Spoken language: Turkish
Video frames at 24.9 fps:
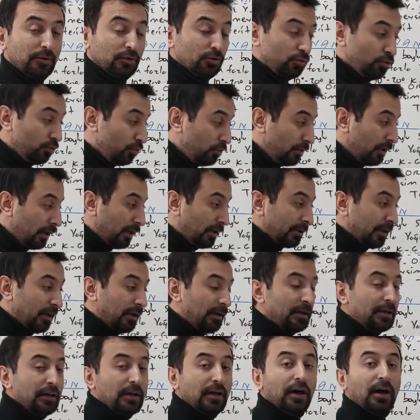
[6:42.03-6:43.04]

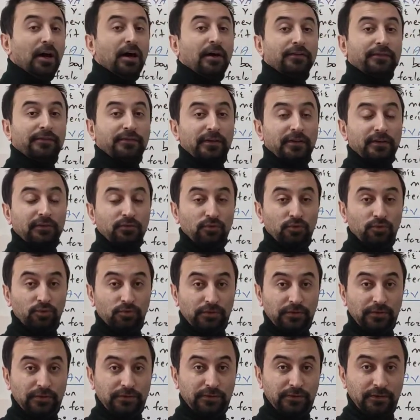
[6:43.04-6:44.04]
Dünyada Asya'nın
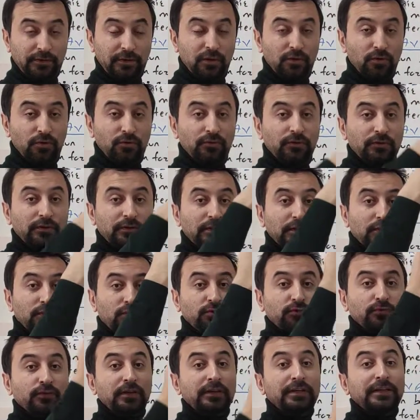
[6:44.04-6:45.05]
ortası özellikle
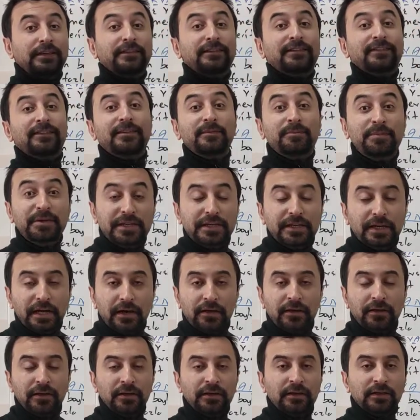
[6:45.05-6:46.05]
kuzeyi Sibirya,
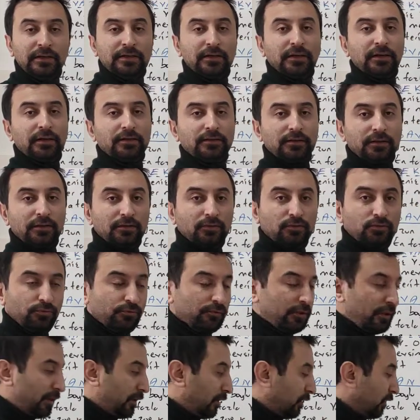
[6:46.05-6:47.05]
Kanada'nın
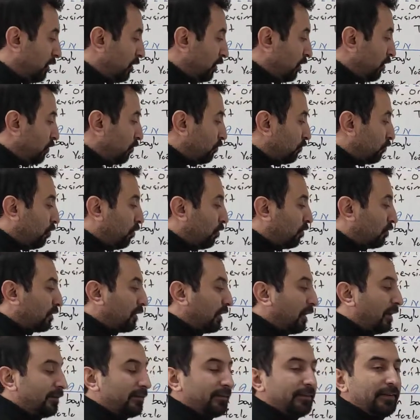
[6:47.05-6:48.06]
kuzeyi çok
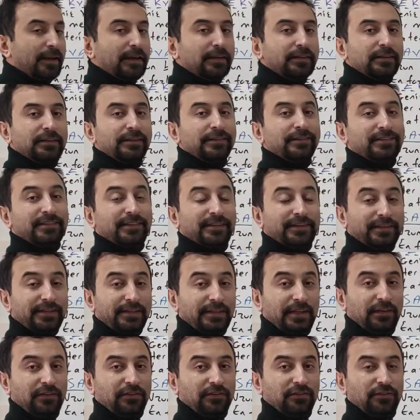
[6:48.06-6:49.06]
daha sert kışların
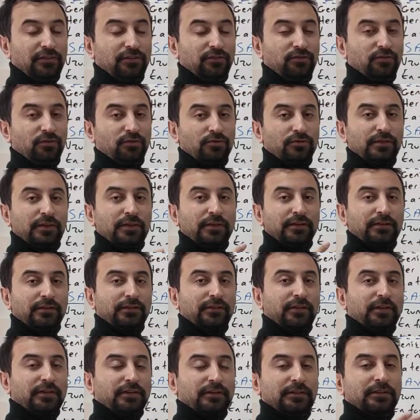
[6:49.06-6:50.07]
geçtiği, çok daha
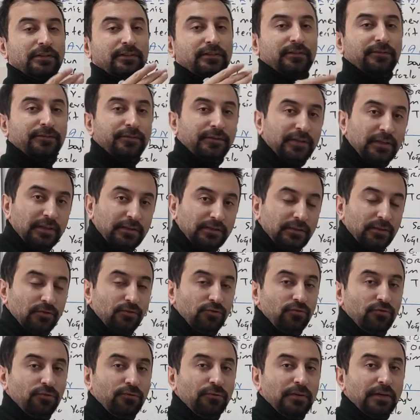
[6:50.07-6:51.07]
sıcaklığın sıfırın altına
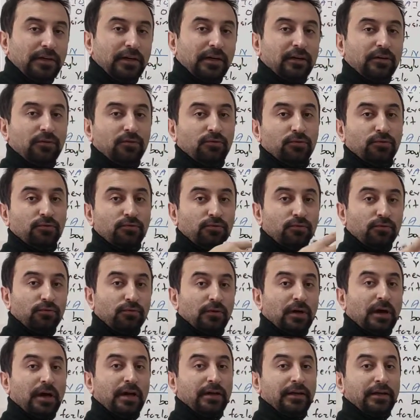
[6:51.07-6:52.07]
düştüğü ve karın
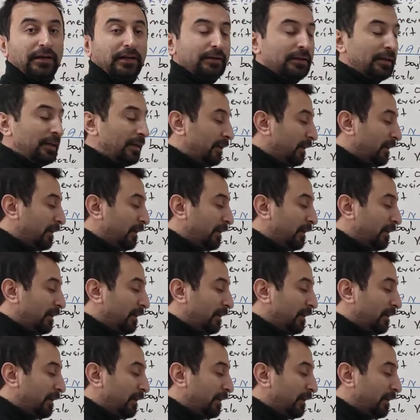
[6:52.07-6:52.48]
uzun aylar